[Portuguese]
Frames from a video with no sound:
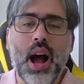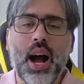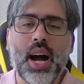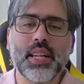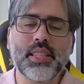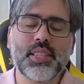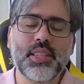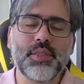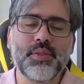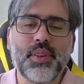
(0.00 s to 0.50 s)

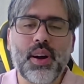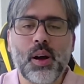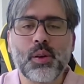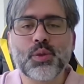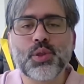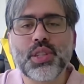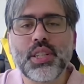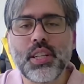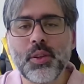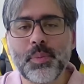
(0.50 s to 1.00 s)
ativar o
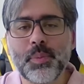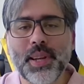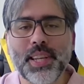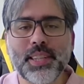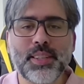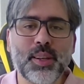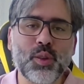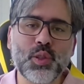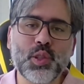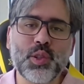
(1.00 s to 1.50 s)
sino para
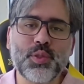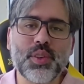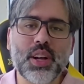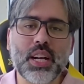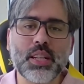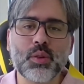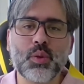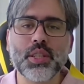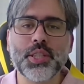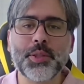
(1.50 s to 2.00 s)
ser
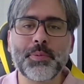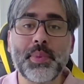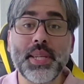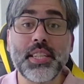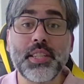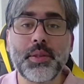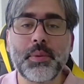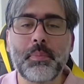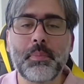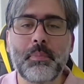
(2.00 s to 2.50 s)
notificado com as
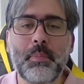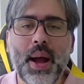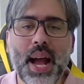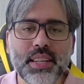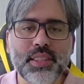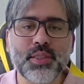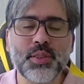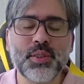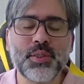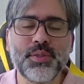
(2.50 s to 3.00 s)

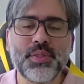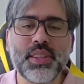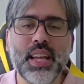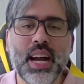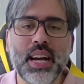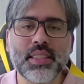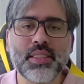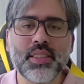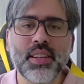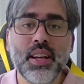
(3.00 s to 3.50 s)
principais
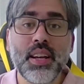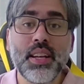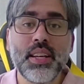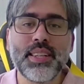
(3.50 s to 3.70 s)
novidades,